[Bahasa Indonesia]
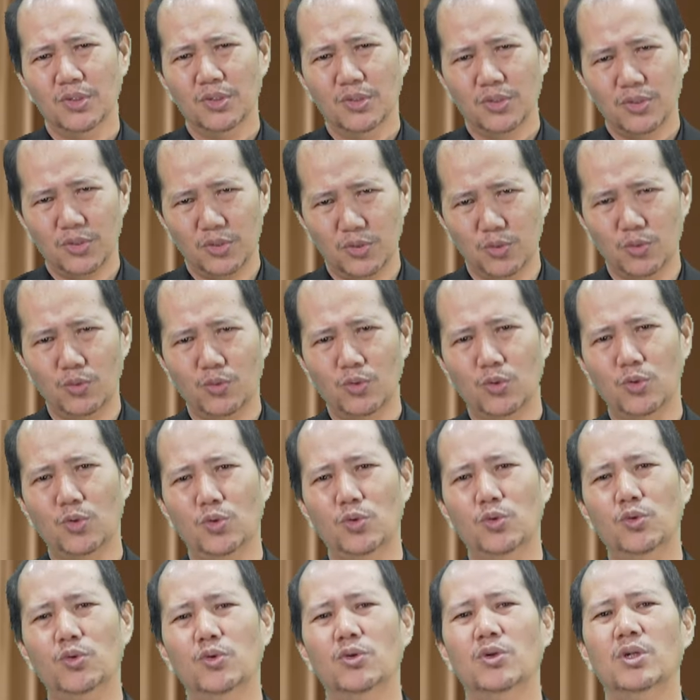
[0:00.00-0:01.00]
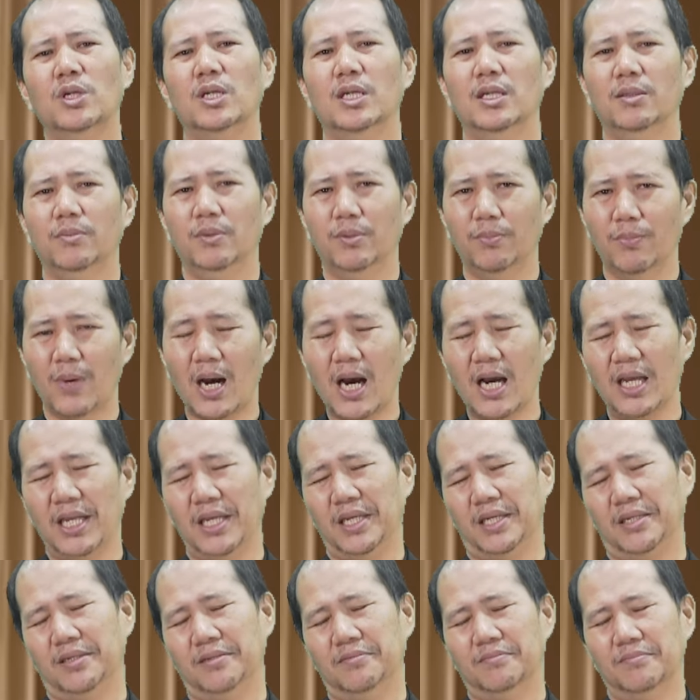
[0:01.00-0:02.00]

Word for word: Sungguh lebih baik